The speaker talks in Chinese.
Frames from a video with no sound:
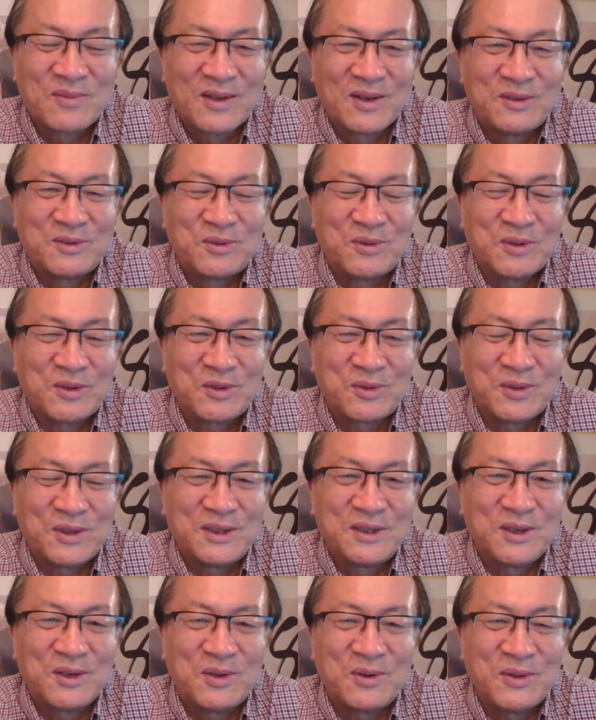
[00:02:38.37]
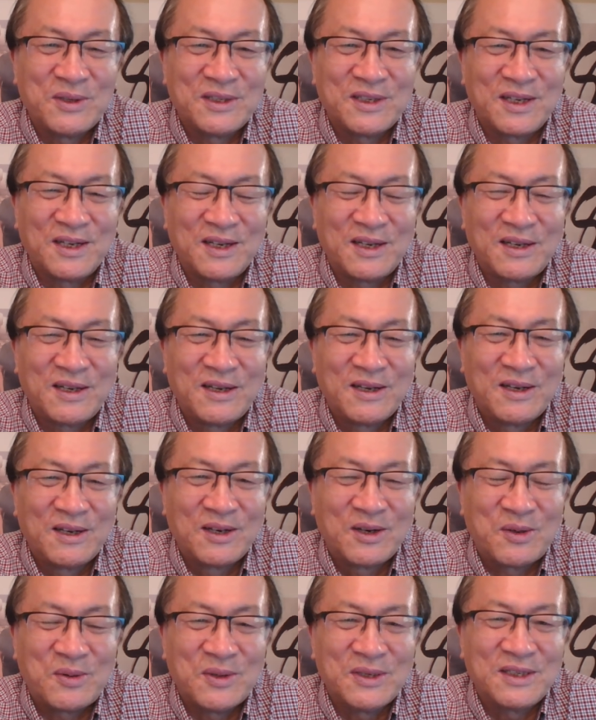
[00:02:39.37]
如果索性回下来，
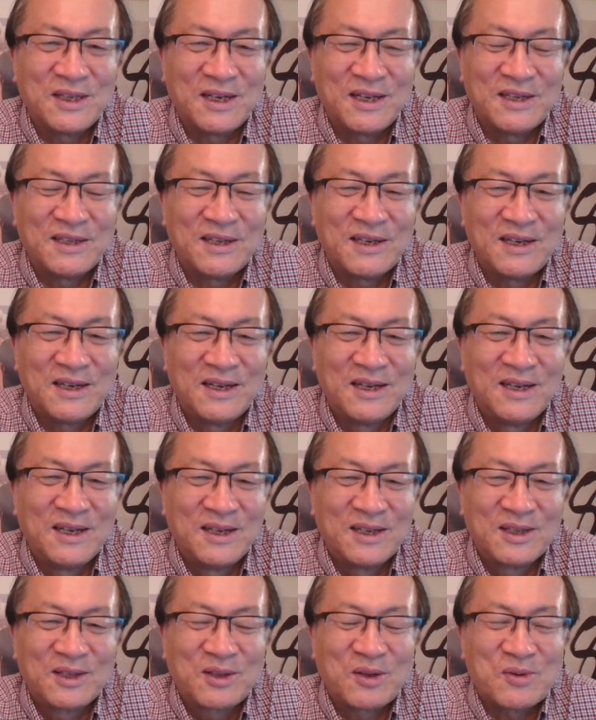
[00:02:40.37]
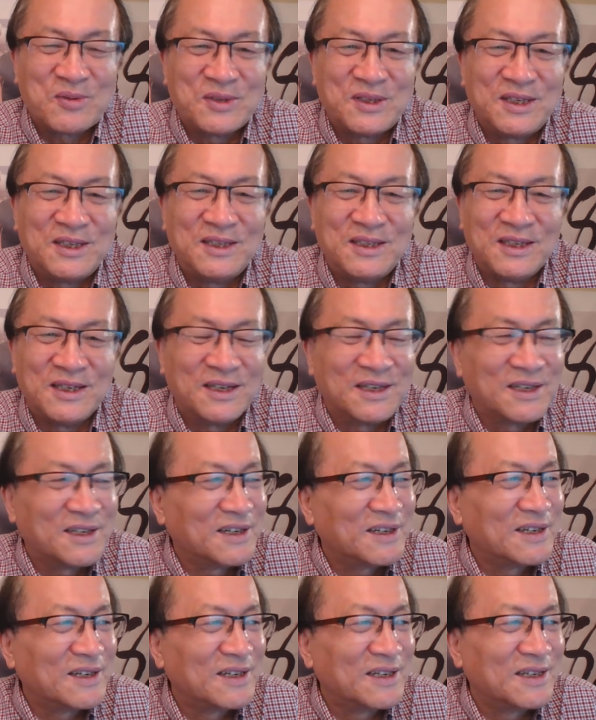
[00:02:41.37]
活下来的统治者啊，